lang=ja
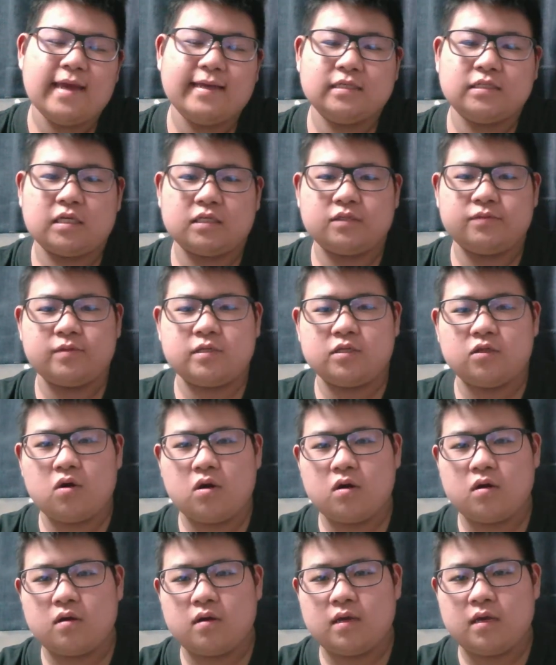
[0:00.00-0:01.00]
久しぶりの、
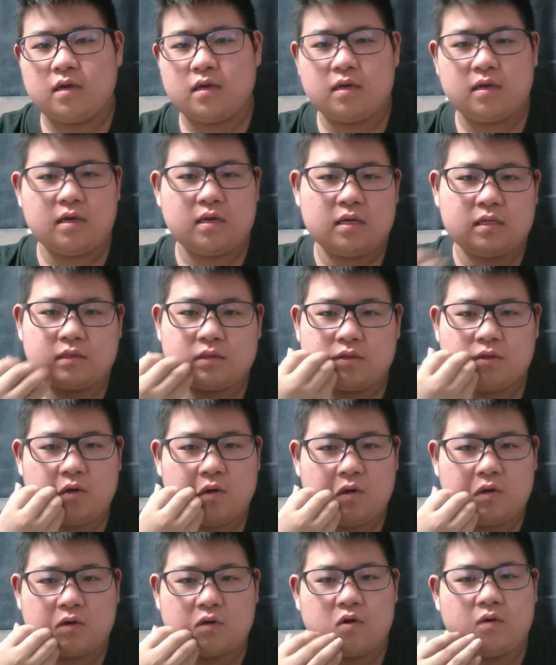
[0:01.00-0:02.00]
えー、っ
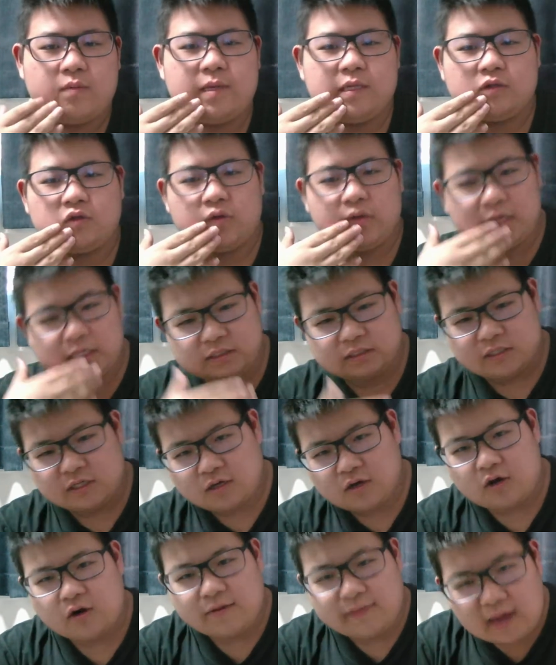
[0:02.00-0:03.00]
と、コメント返信コー